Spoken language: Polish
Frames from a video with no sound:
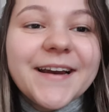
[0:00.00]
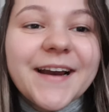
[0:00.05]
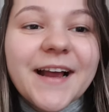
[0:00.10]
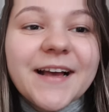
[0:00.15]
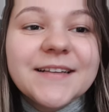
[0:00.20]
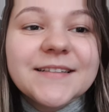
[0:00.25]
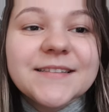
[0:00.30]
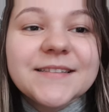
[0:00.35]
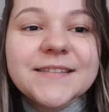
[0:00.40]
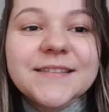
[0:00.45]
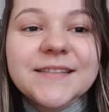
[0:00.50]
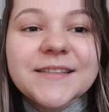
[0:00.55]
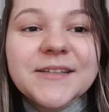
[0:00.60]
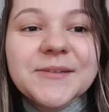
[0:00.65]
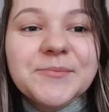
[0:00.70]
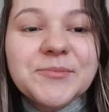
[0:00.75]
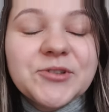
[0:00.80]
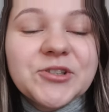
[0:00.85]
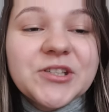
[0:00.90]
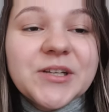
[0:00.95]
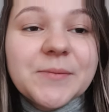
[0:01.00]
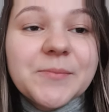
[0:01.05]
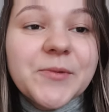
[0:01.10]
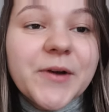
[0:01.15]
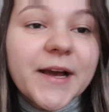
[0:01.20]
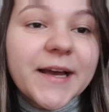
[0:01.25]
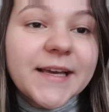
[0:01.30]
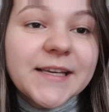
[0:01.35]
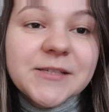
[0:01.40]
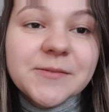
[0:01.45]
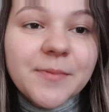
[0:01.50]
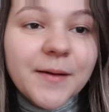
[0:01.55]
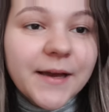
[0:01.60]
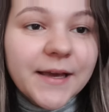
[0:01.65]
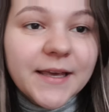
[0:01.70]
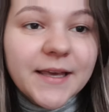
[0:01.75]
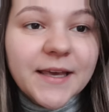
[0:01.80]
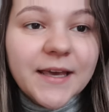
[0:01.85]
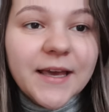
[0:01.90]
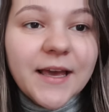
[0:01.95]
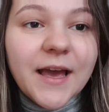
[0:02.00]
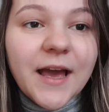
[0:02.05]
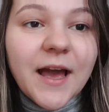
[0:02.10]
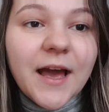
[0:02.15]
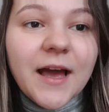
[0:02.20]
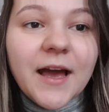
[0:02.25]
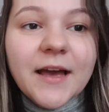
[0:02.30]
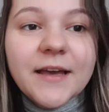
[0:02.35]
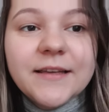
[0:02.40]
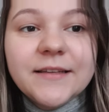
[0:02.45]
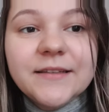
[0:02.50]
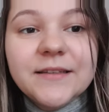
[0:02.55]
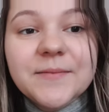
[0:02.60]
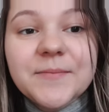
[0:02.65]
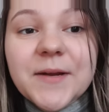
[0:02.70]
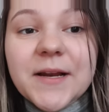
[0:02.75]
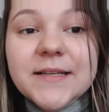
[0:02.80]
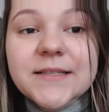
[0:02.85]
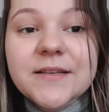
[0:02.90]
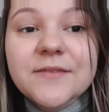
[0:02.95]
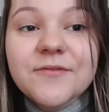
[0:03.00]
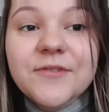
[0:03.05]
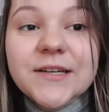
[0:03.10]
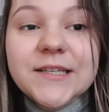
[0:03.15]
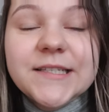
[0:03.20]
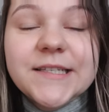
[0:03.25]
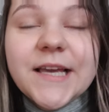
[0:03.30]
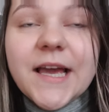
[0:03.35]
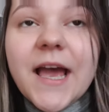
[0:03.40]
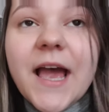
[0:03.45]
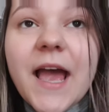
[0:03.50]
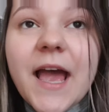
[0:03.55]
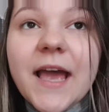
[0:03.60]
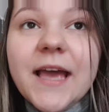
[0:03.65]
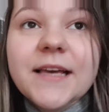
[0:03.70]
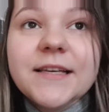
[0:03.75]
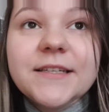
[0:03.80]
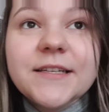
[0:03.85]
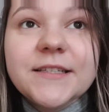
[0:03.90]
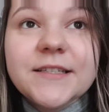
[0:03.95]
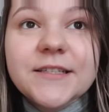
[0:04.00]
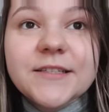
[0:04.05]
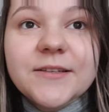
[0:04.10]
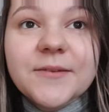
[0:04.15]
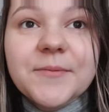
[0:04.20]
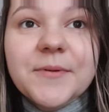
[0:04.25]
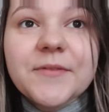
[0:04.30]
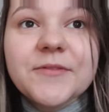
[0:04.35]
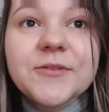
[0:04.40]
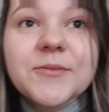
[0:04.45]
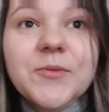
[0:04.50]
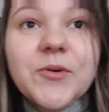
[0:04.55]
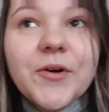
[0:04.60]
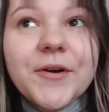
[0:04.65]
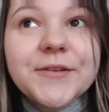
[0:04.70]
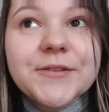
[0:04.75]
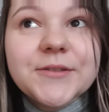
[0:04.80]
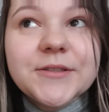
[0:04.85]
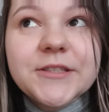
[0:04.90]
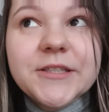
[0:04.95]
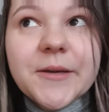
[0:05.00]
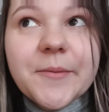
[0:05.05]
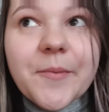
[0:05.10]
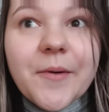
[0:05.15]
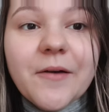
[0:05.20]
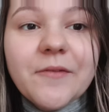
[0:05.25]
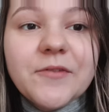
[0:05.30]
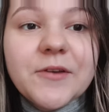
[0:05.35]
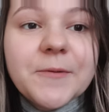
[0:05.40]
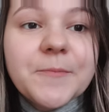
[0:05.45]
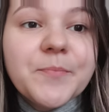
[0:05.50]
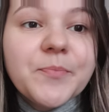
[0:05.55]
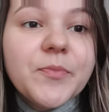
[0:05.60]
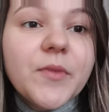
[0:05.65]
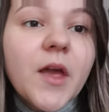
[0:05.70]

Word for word: raz puszczam mu jakieś bajki, a innym razem właśnie siedzi sobie w tym końcu i się bawi.